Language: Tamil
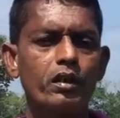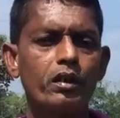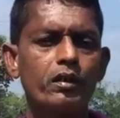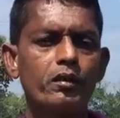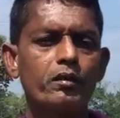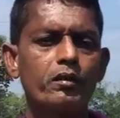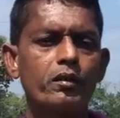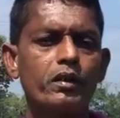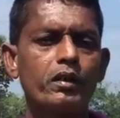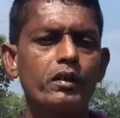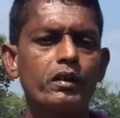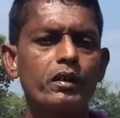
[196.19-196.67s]

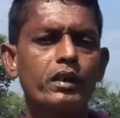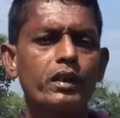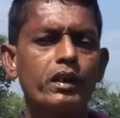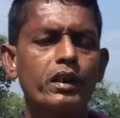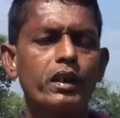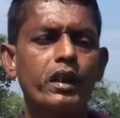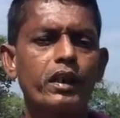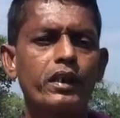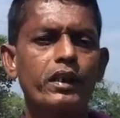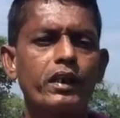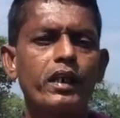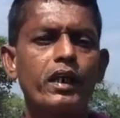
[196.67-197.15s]
இருப்பினும்
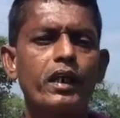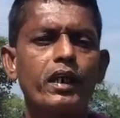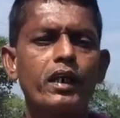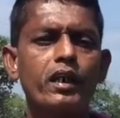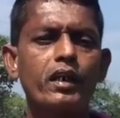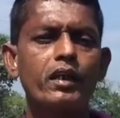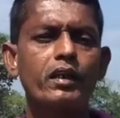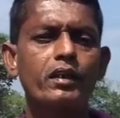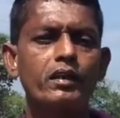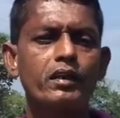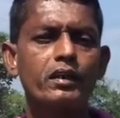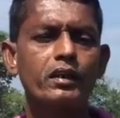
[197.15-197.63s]
வயலின்
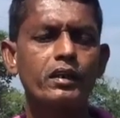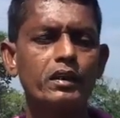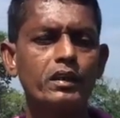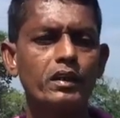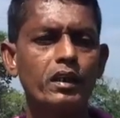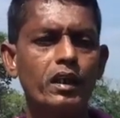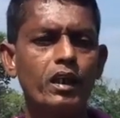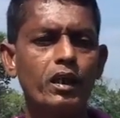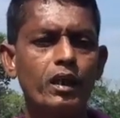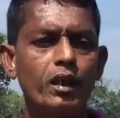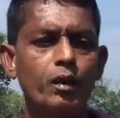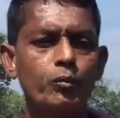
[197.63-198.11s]
வளர்ச்சி
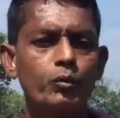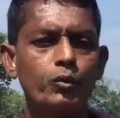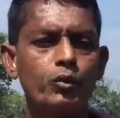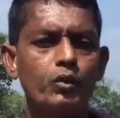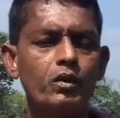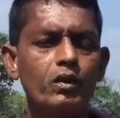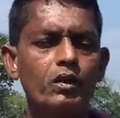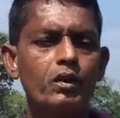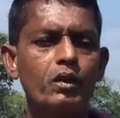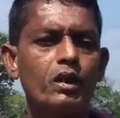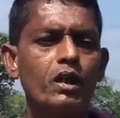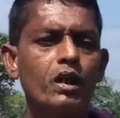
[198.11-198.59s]

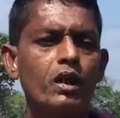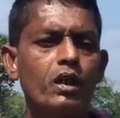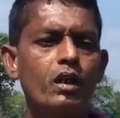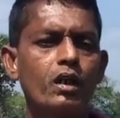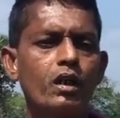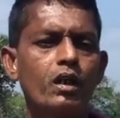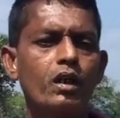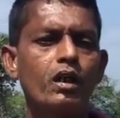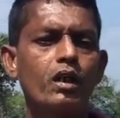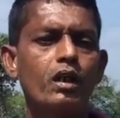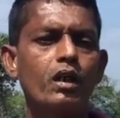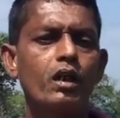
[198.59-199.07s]
குறைவாகவே
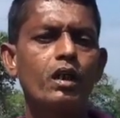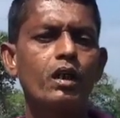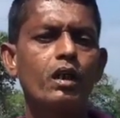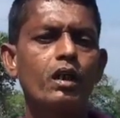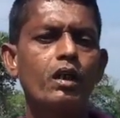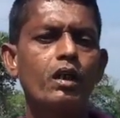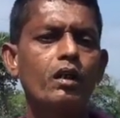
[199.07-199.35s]
காணப்படுகின்றது